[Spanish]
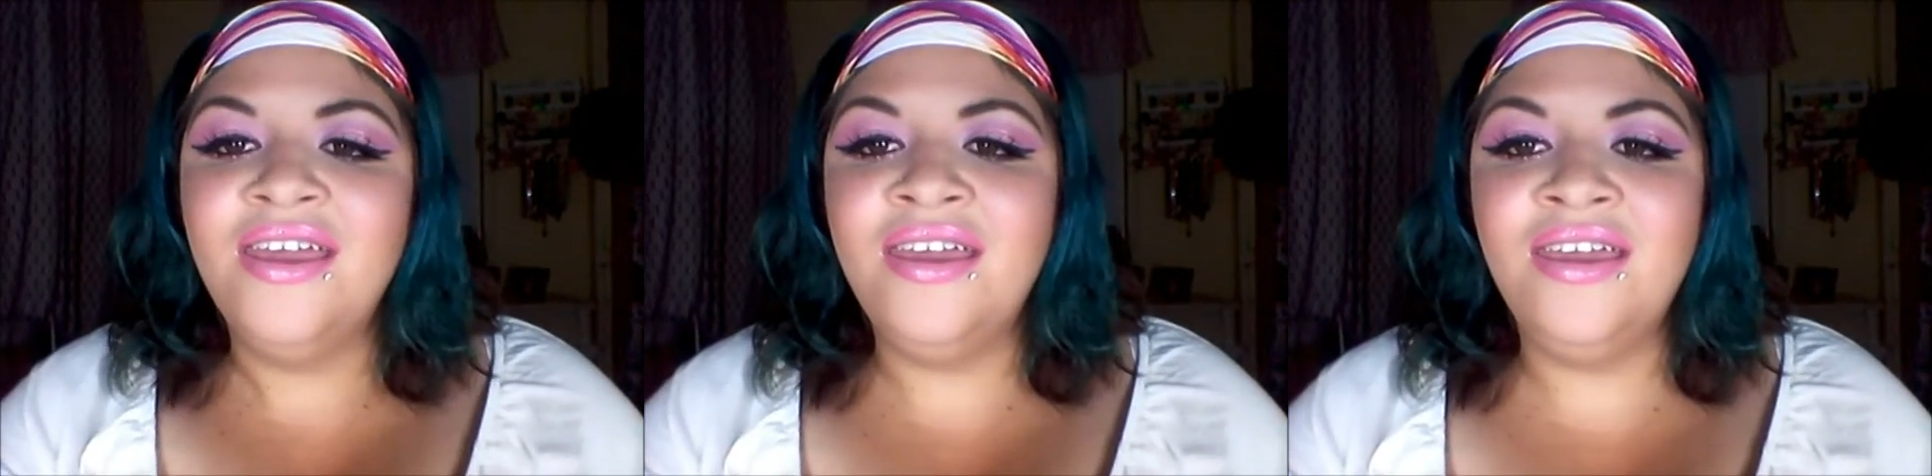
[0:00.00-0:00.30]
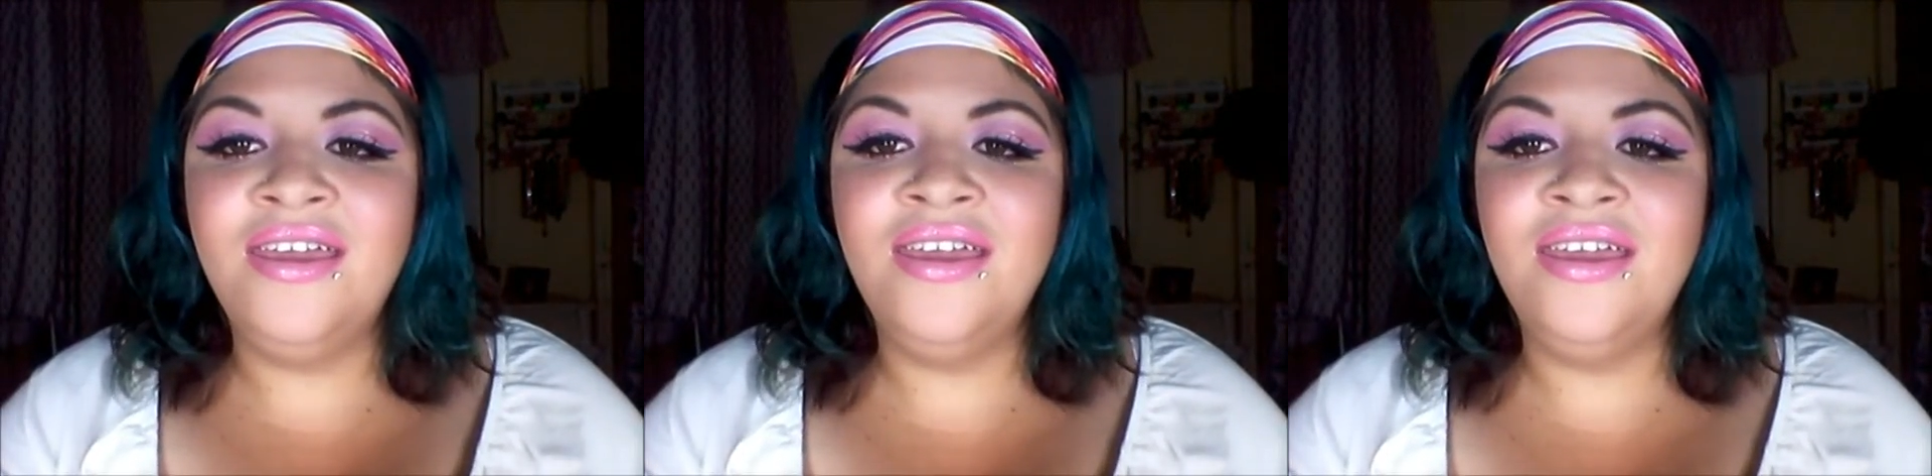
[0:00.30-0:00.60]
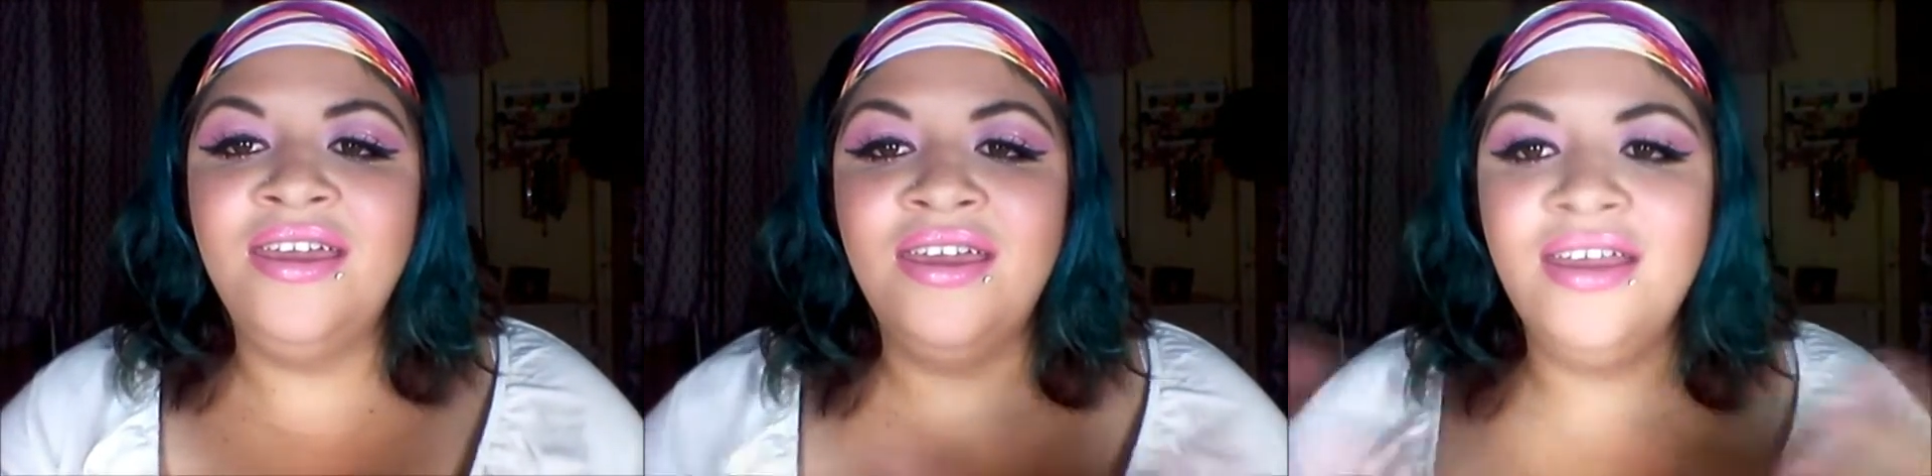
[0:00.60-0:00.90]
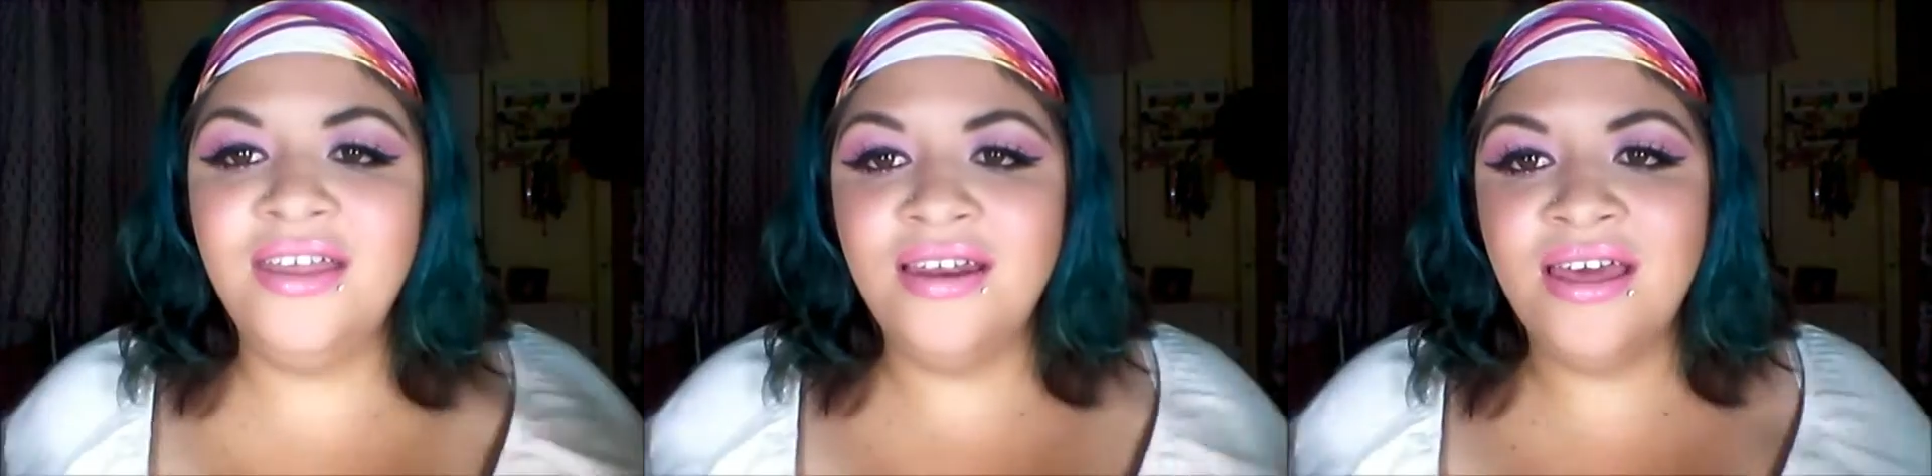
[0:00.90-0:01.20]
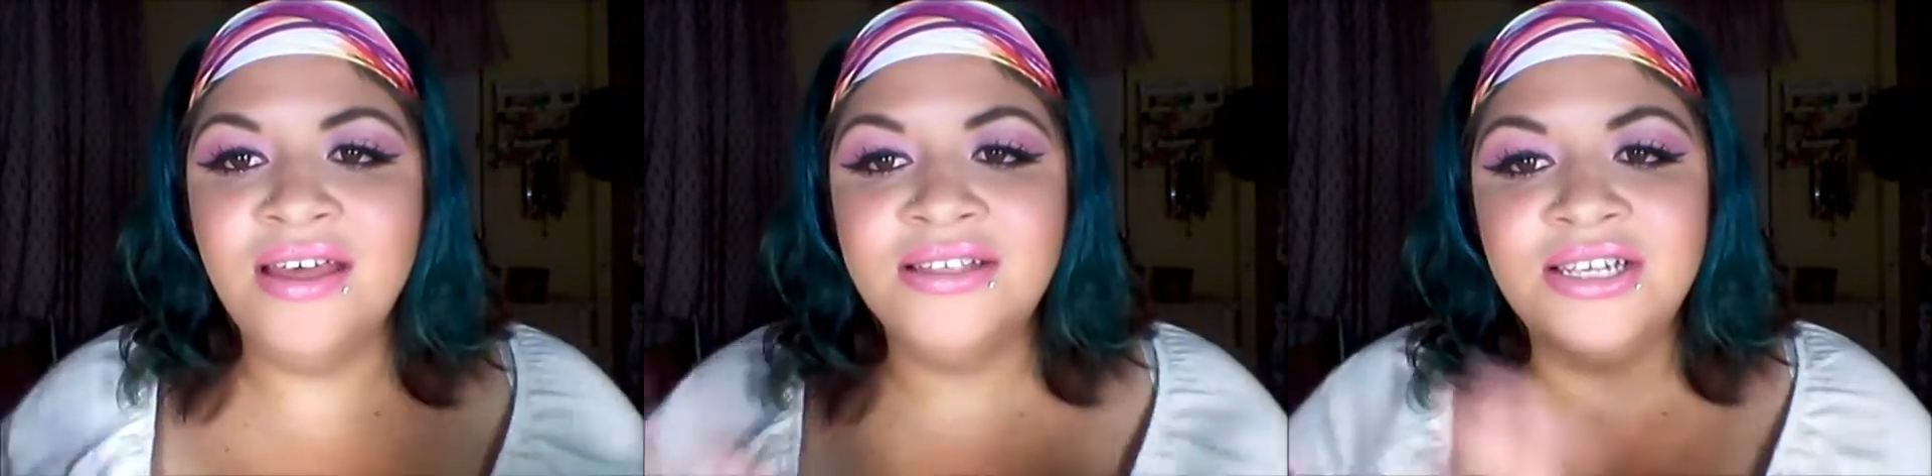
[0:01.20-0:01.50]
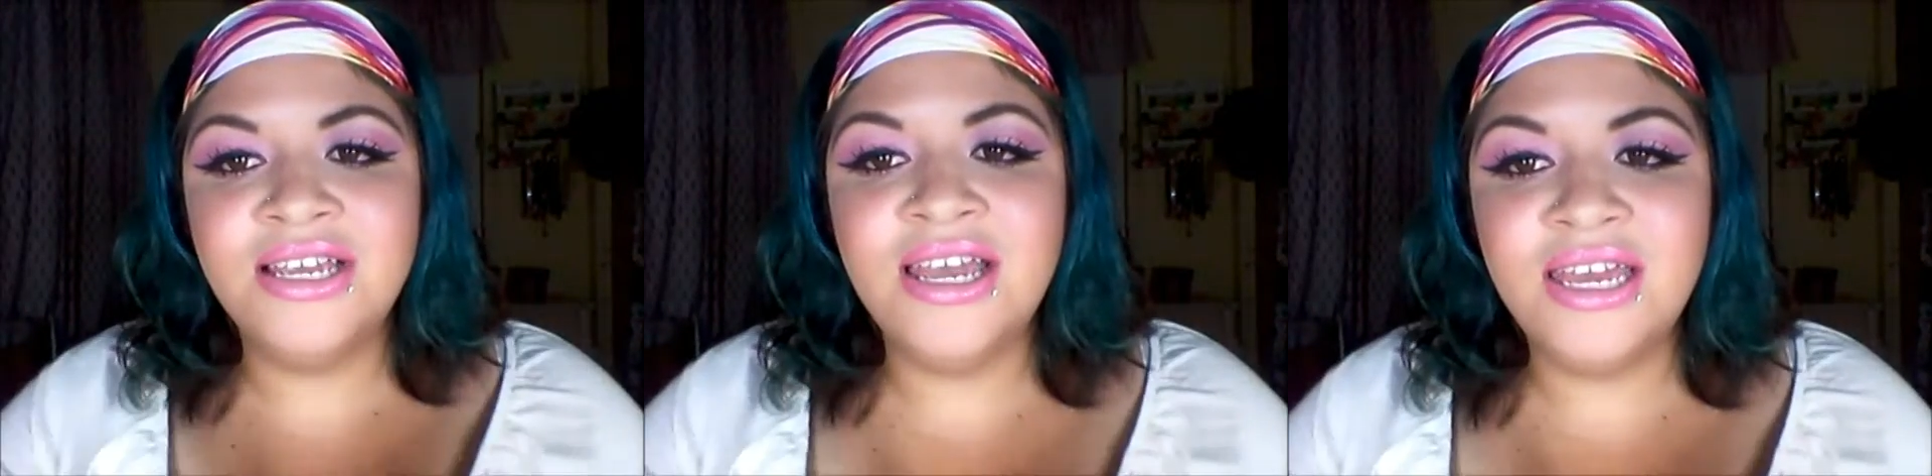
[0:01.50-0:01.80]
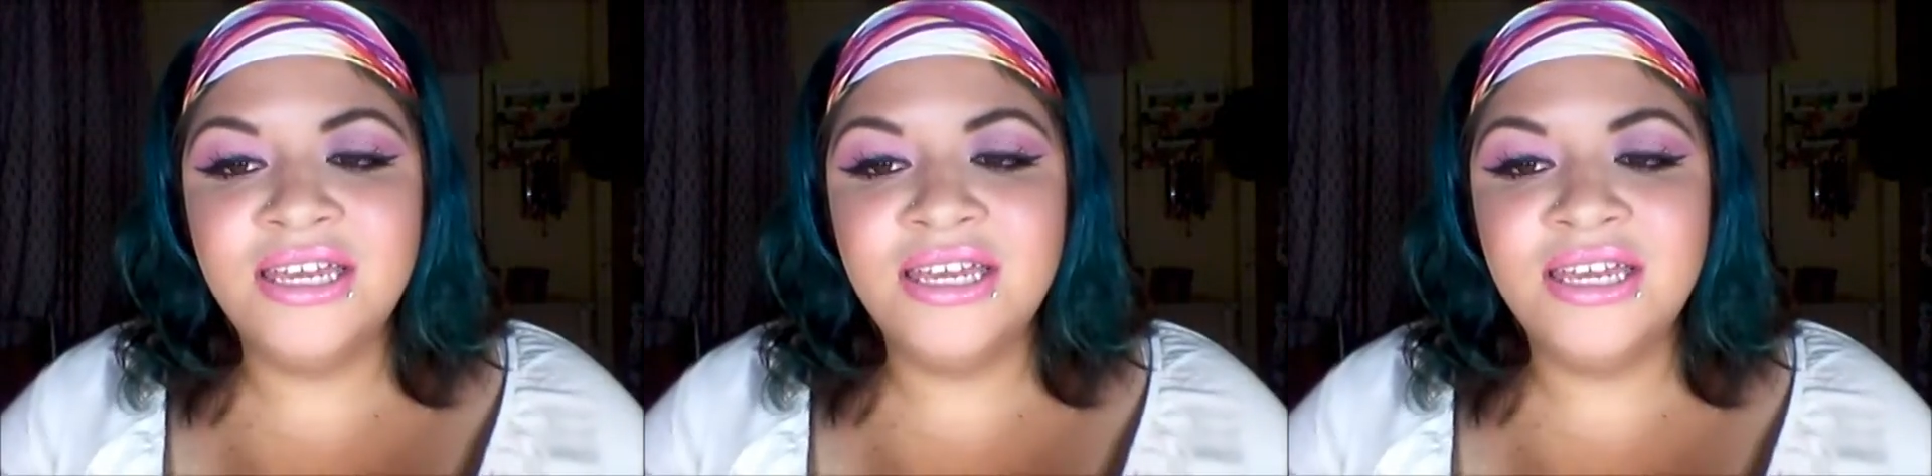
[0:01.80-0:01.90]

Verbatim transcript: Y nada, chicas,